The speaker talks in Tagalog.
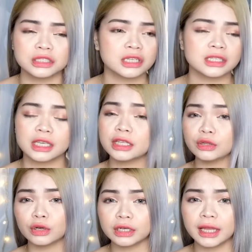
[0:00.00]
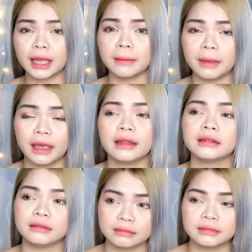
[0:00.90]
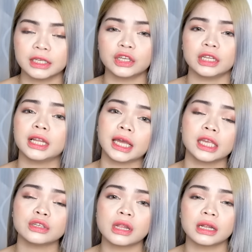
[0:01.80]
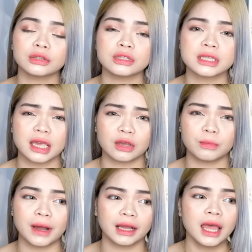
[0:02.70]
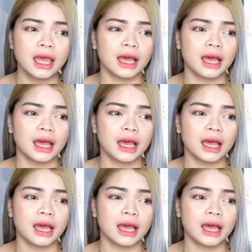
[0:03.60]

Just ignore them and Ayun, ilagay nyo na lang dun sa eco bag.